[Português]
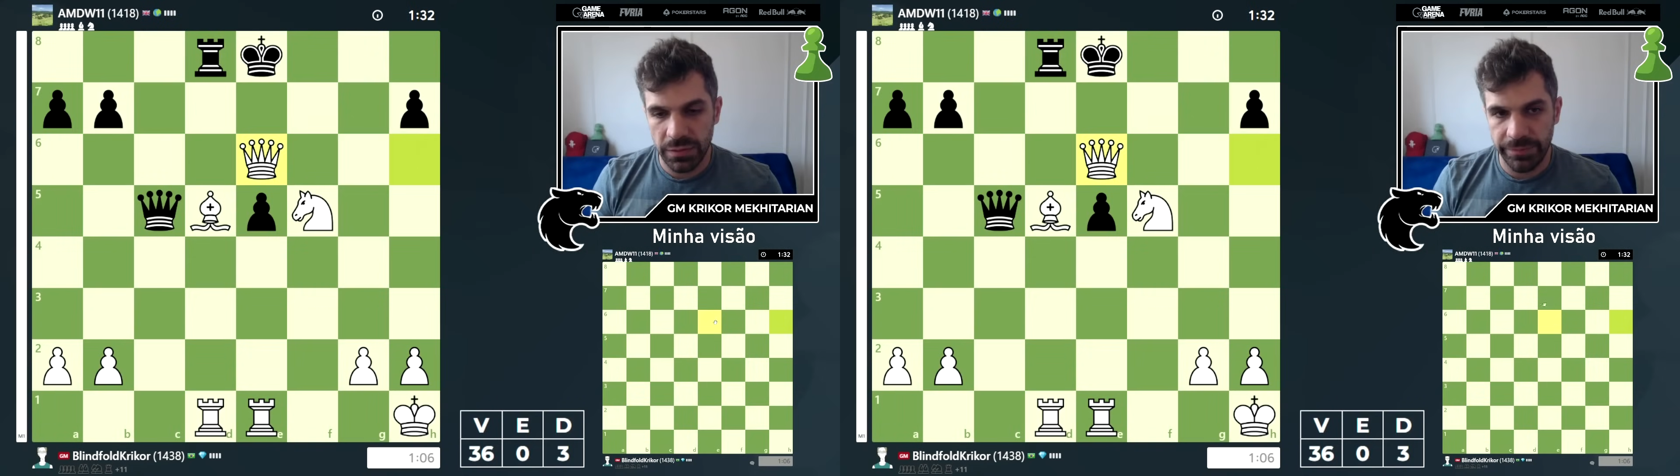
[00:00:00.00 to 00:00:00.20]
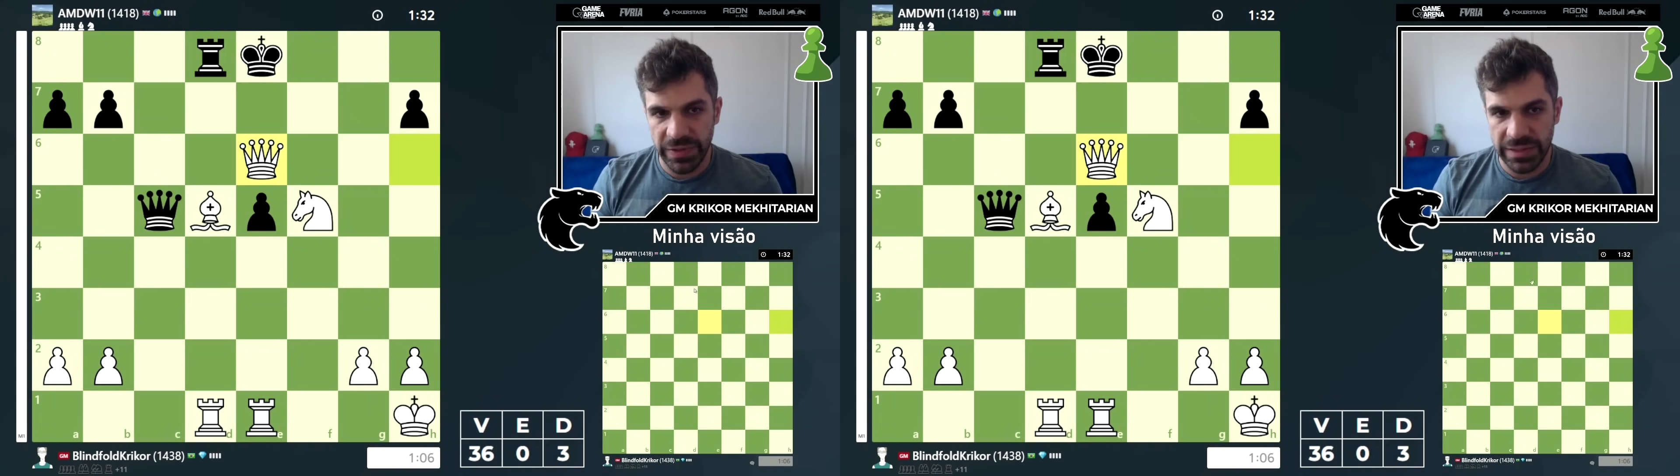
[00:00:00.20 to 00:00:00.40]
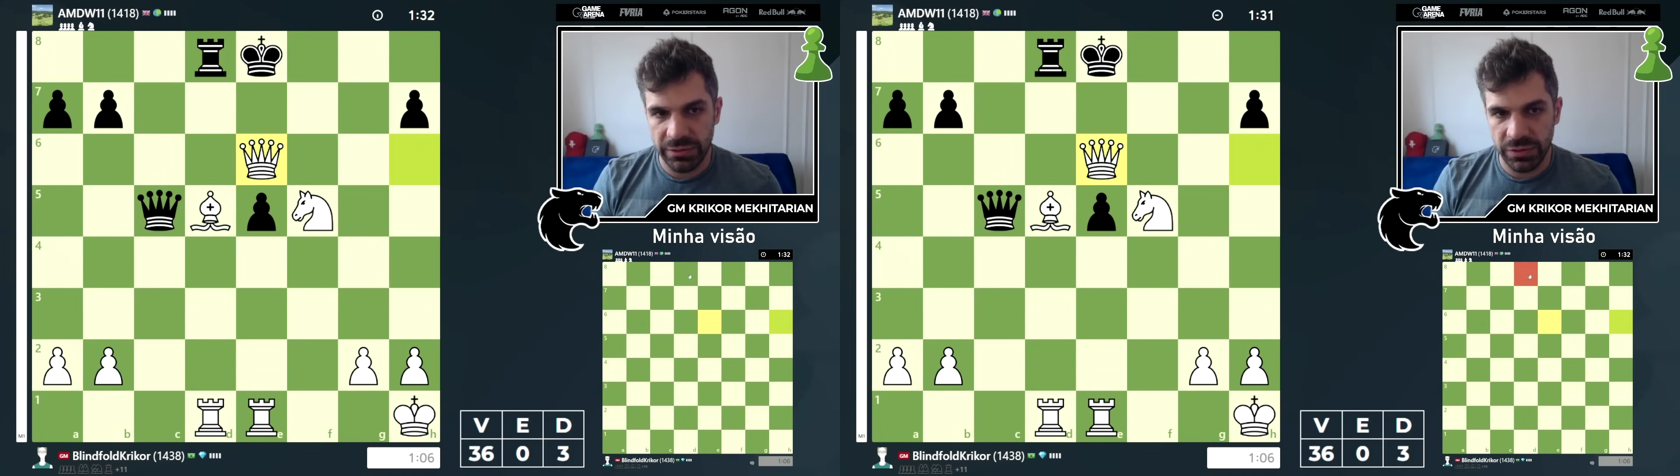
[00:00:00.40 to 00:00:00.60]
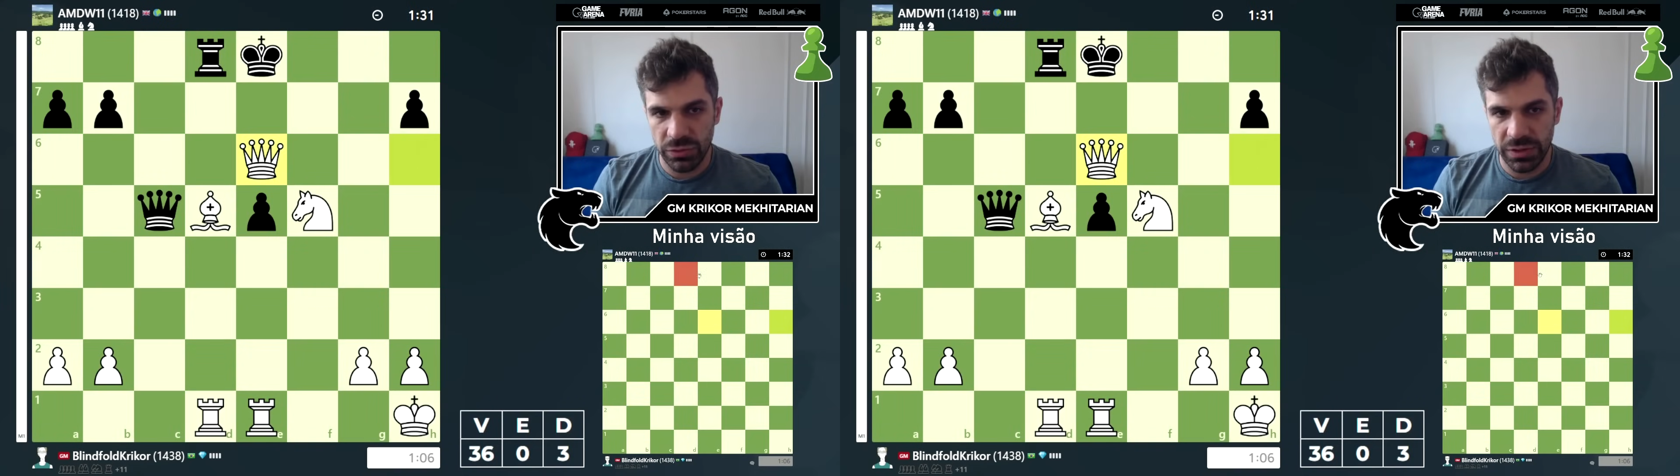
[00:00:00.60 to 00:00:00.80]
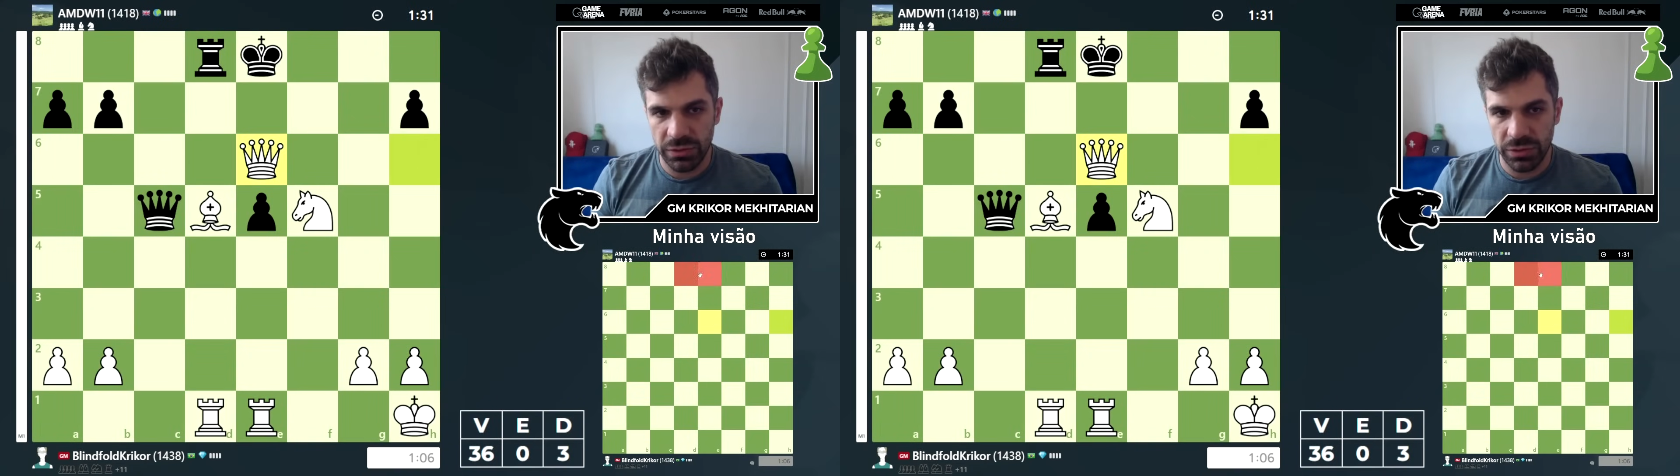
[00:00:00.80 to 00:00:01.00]
É, ele tá com a
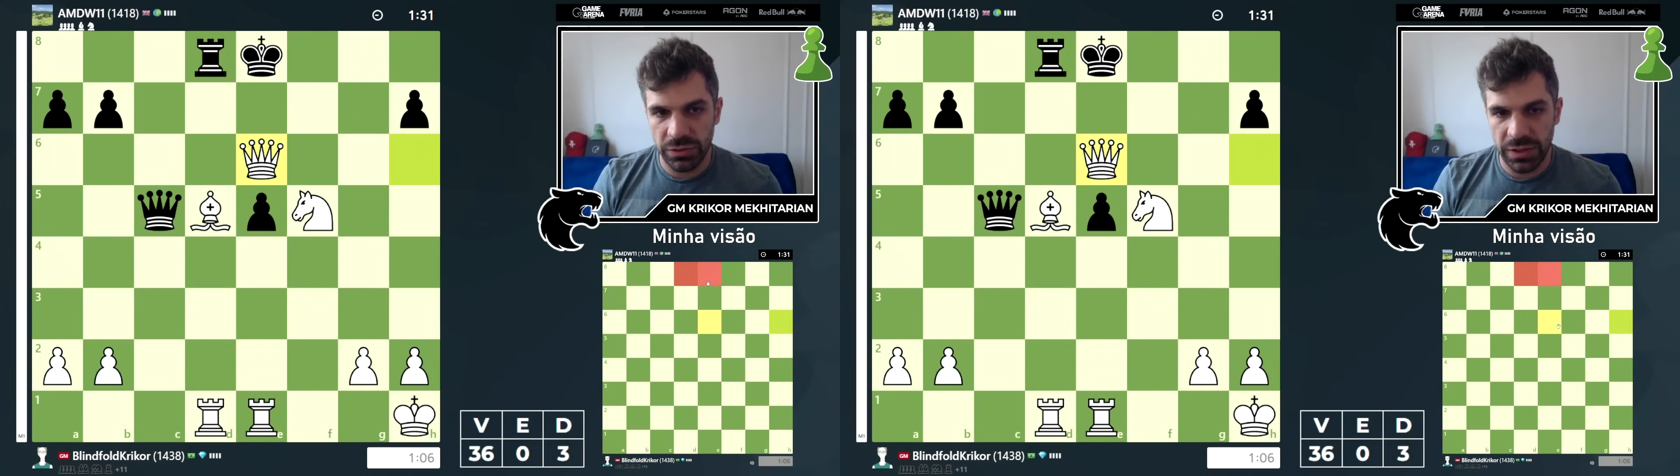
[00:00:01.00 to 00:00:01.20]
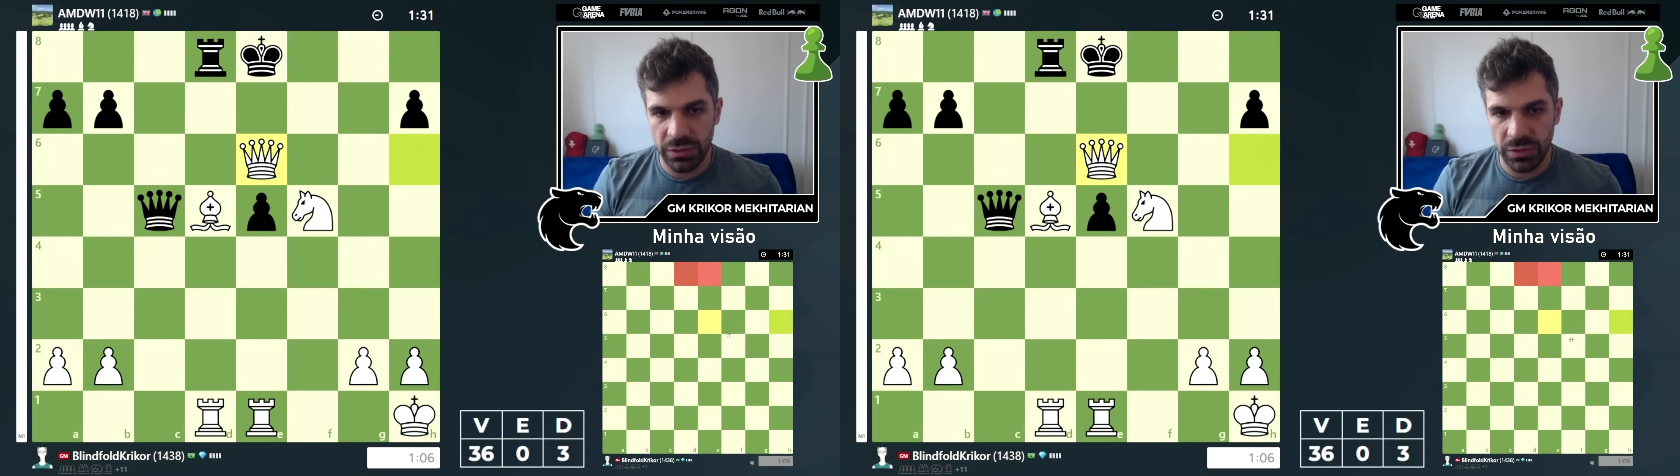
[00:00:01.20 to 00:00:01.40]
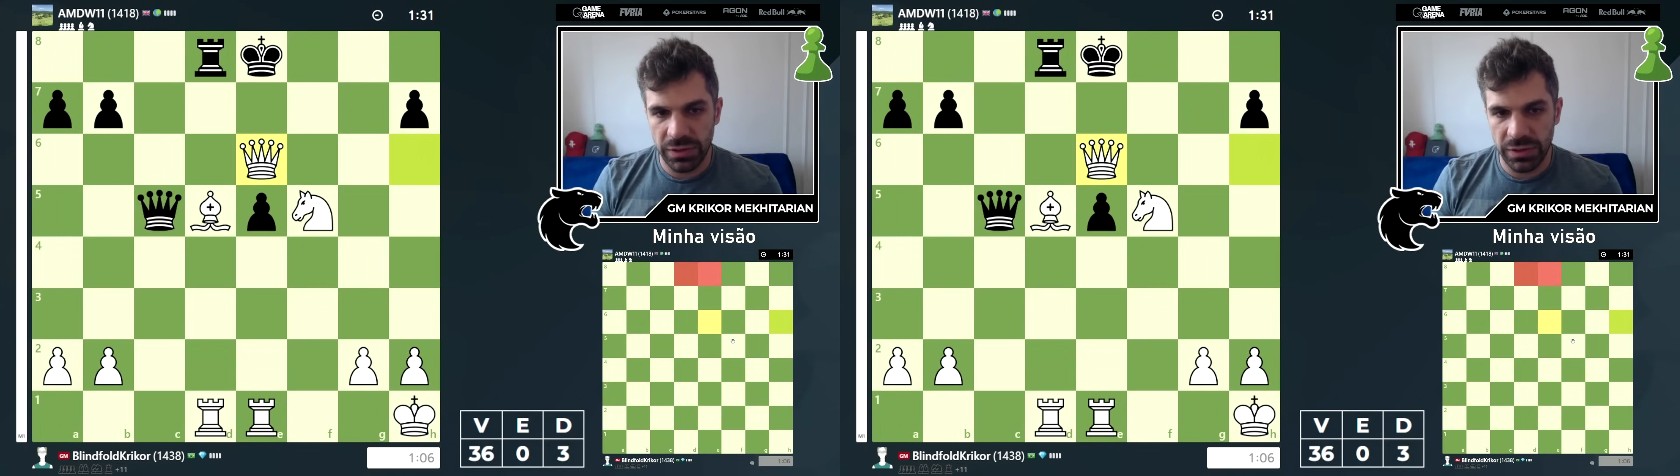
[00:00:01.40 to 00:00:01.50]
torre em D8, rei 8,